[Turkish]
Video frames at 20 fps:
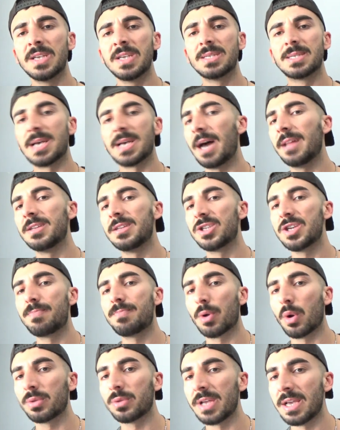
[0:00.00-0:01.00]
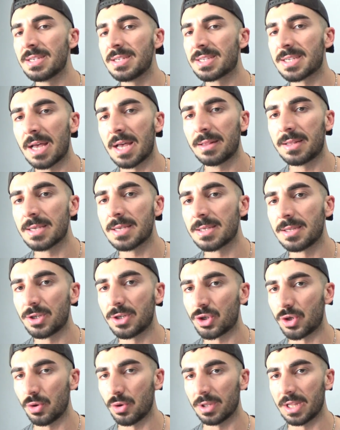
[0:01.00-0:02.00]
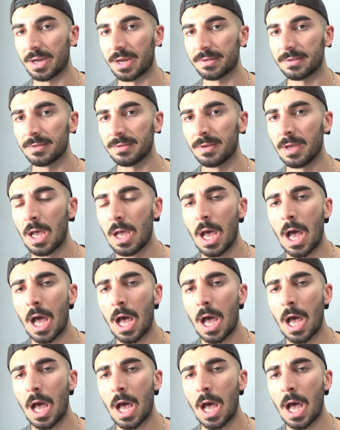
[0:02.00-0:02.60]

sadece protein sentezini işliyorlardı.